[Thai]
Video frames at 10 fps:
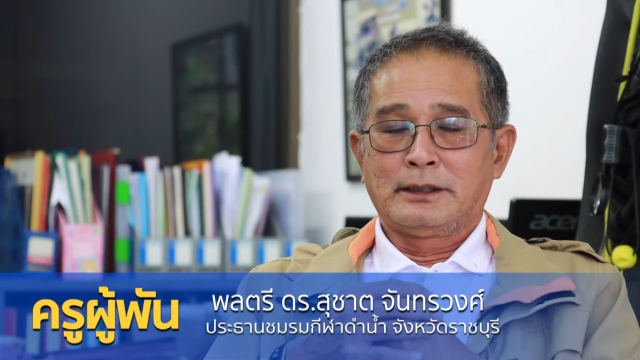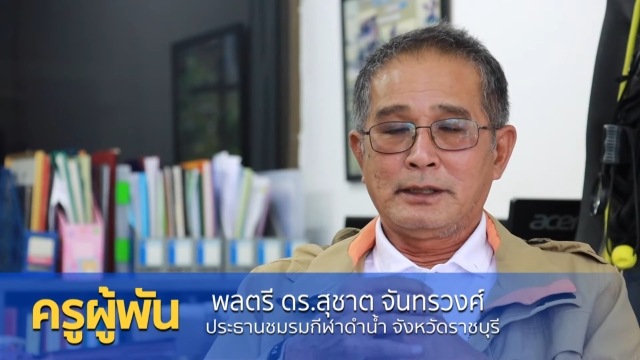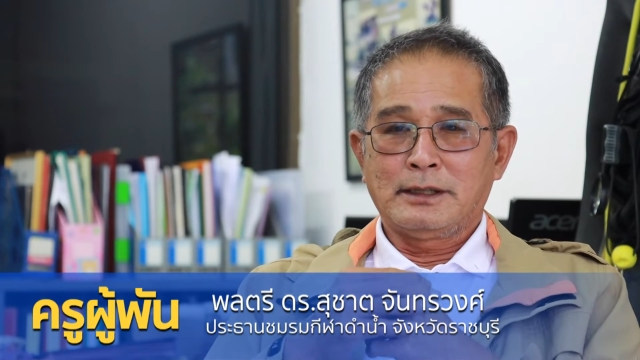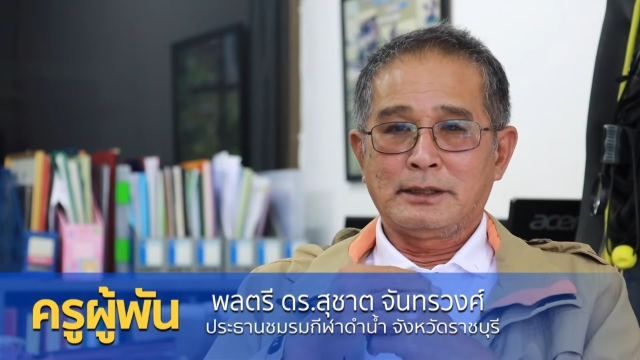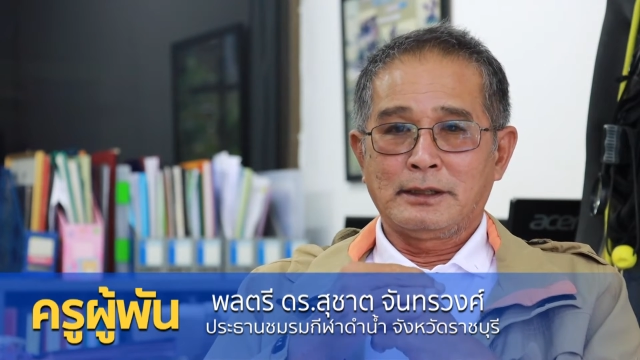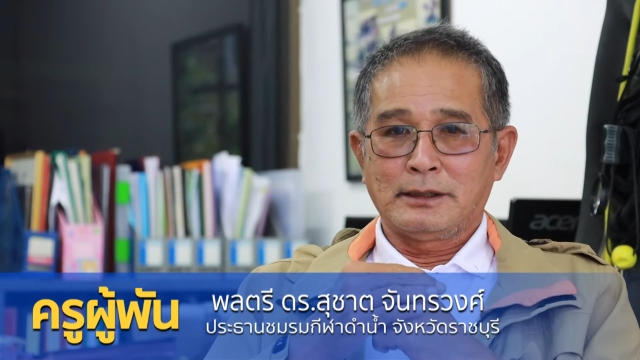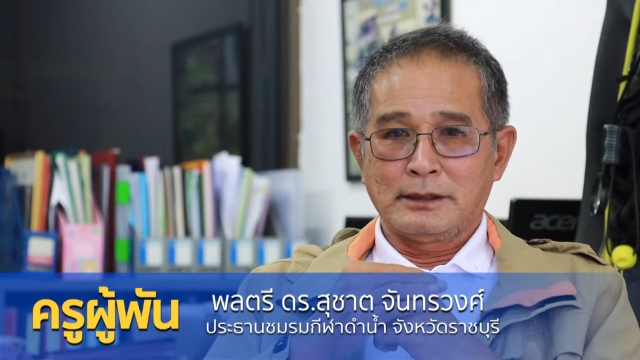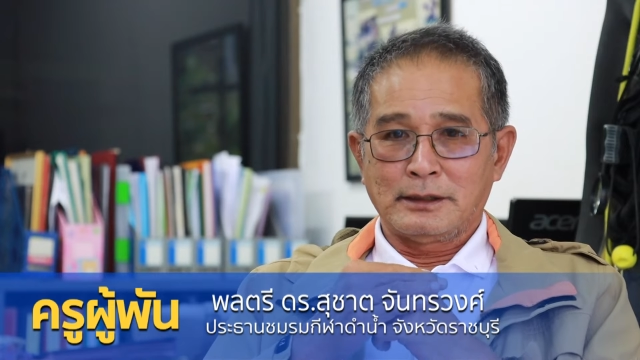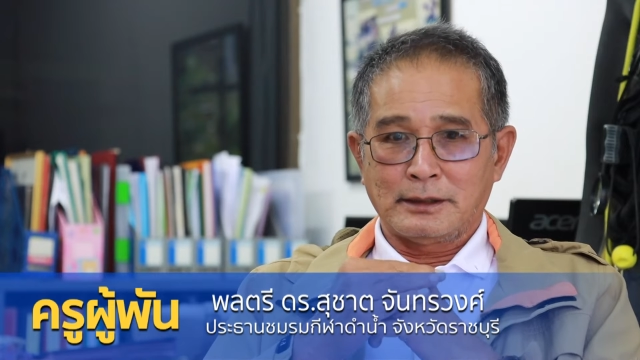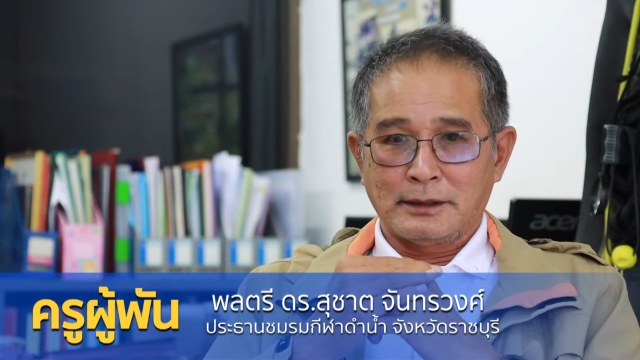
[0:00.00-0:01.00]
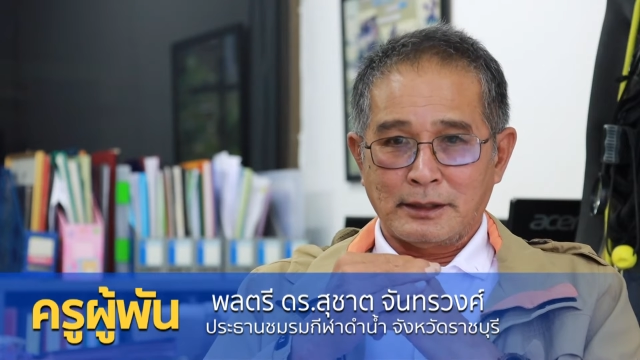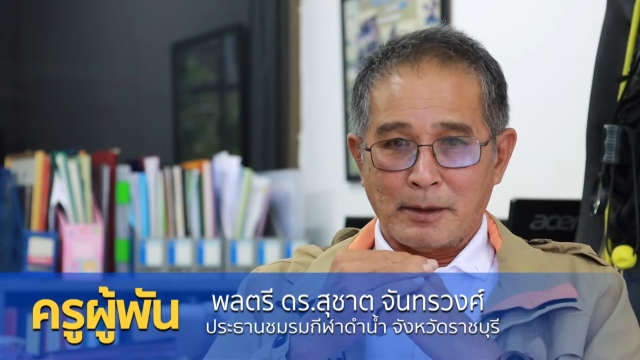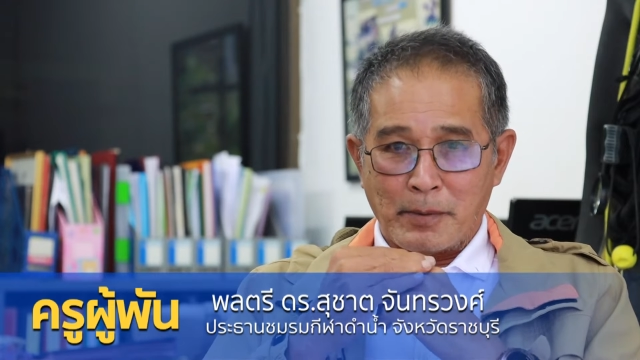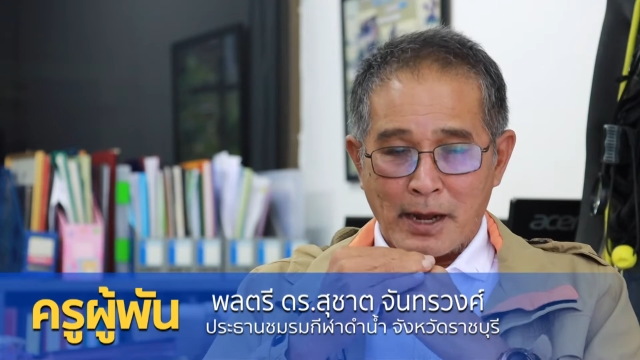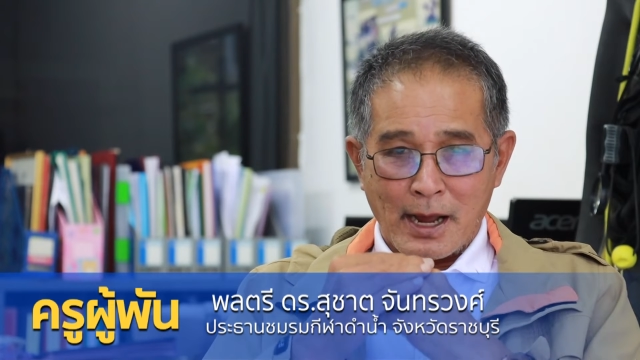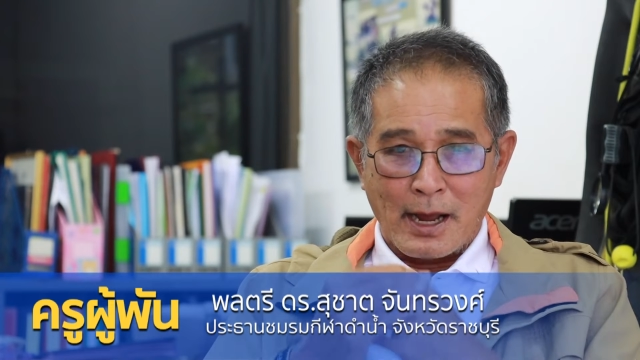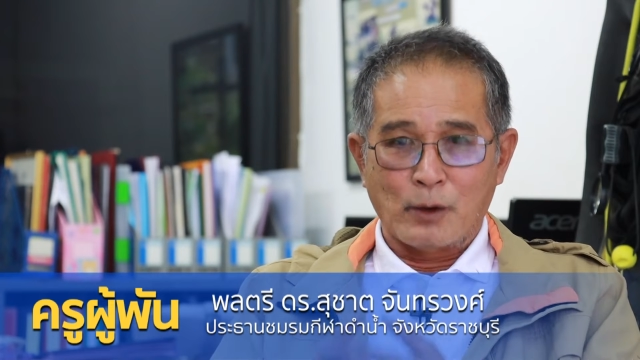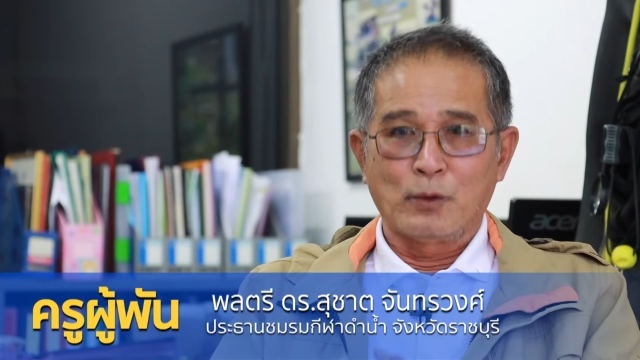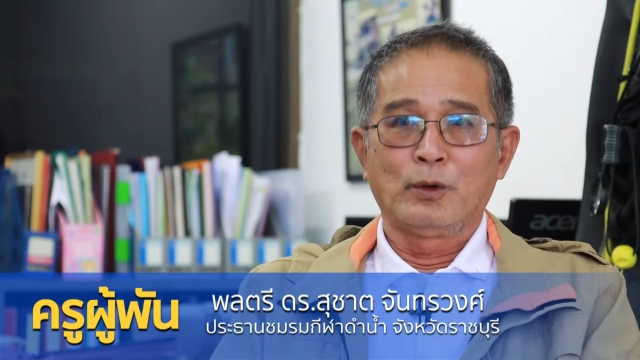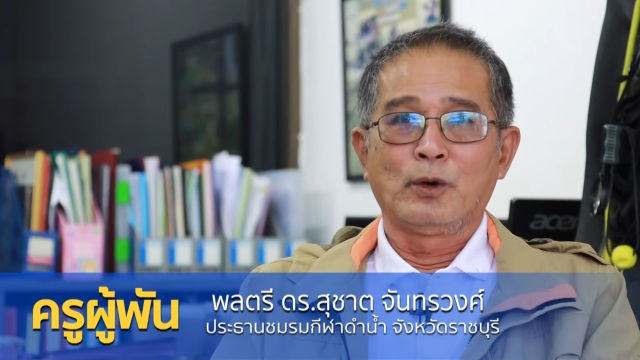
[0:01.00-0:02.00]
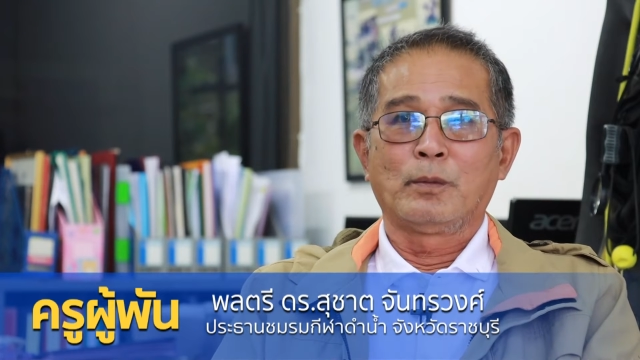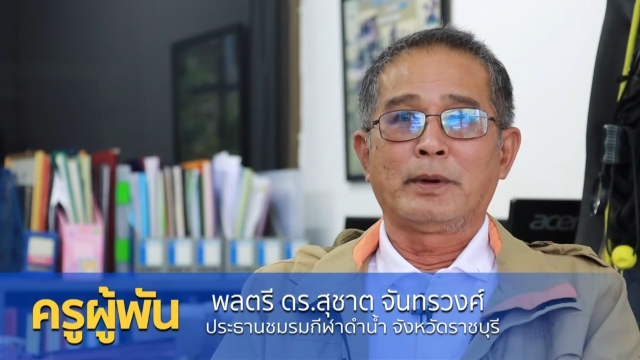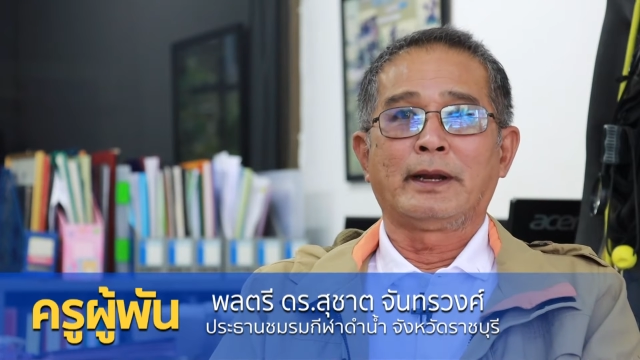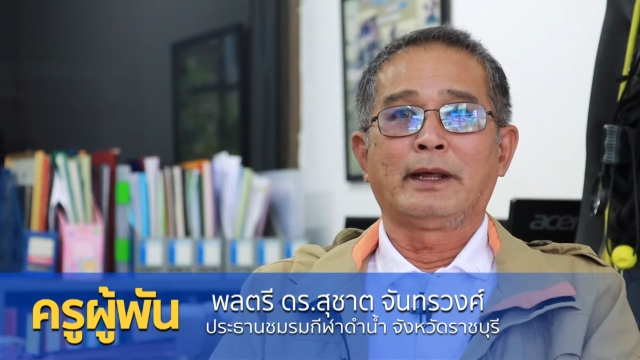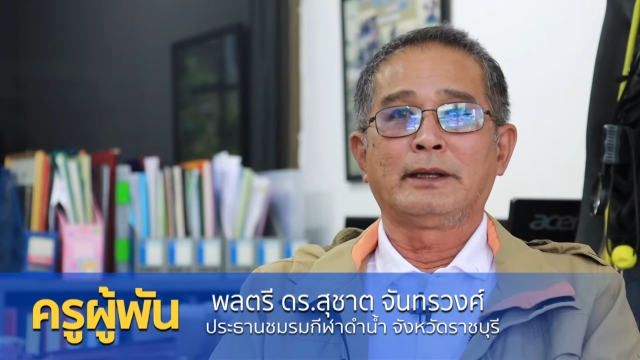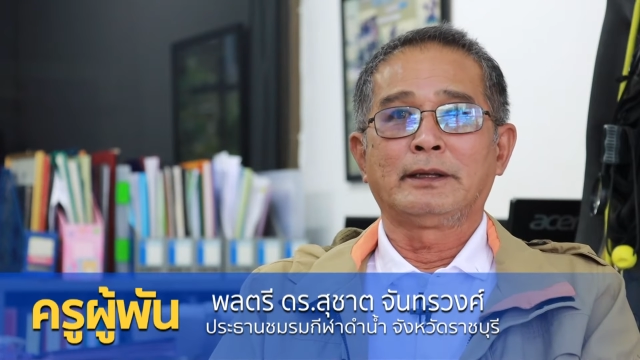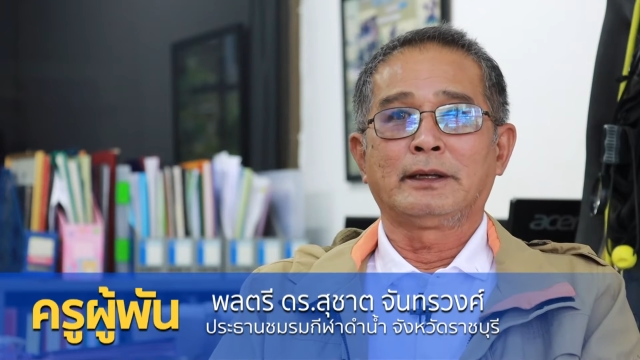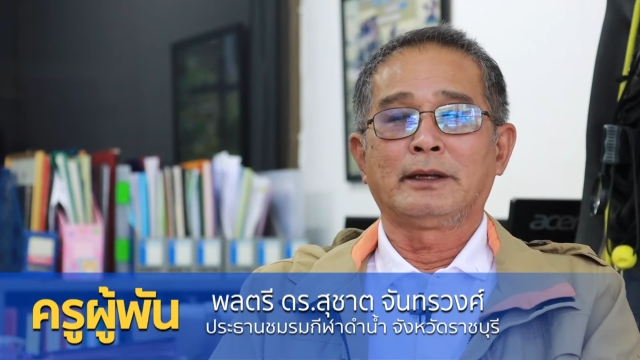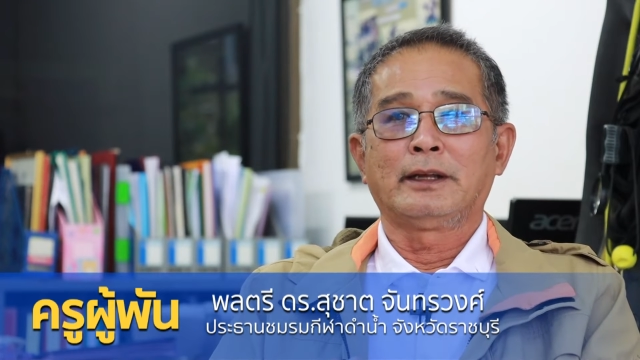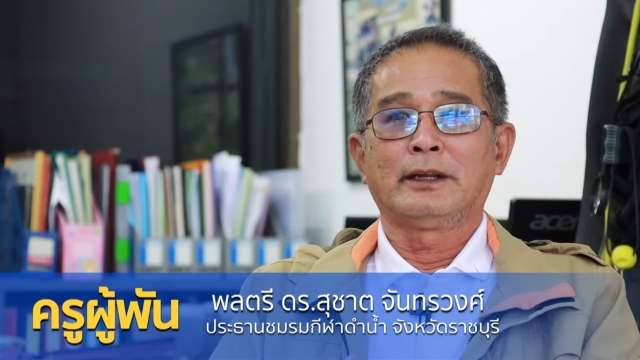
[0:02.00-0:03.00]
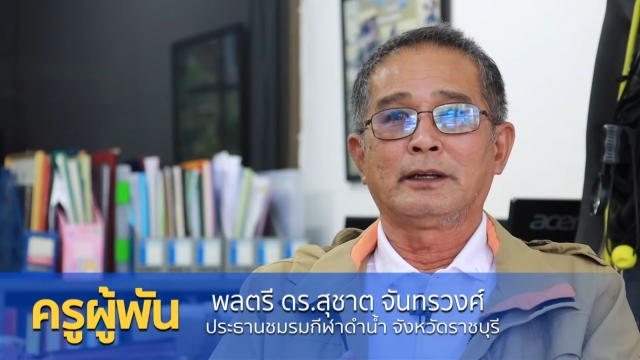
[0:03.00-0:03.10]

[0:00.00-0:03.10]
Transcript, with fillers: ที่จะพาคุณลงไปในใน